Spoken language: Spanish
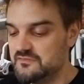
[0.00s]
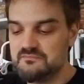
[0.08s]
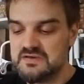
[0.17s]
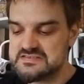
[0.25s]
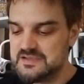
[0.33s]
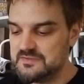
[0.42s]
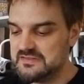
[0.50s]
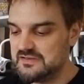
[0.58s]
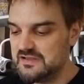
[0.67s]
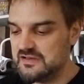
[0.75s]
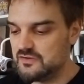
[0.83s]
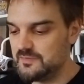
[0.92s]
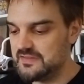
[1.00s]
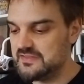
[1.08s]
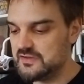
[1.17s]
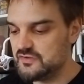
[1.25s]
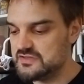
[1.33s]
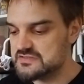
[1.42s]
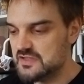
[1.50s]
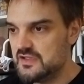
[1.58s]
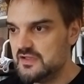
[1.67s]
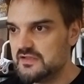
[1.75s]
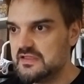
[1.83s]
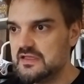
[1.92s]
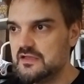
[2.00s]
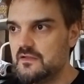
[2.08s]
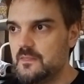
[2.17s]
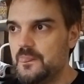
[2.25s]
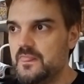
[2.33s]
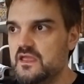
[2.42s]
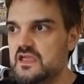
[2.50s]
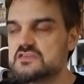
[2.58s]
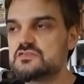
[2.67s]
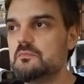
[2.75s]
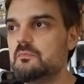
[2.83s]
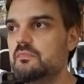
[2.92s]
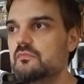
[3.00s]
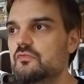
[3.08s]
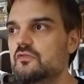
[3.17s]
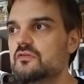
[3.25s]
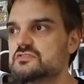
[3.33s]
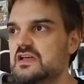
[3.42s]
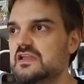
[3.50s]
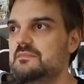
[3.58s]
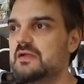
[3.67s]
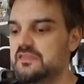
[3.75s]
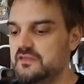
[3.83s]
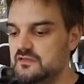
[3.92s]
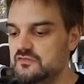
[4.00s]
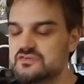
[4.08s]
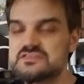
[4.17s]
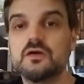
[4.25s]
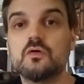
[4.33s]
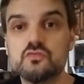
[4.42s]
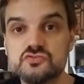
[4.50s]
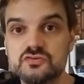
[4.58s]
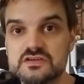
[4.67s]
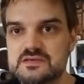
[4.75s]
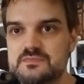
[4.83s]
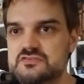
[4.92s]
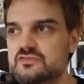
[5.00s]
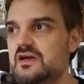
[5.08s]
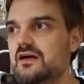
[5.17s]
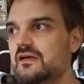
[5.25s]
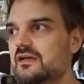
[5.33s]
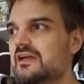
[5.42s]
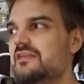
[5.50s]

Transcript: básicamente el comentario es que es un, o sea, le parece, no es injusto que esta persona,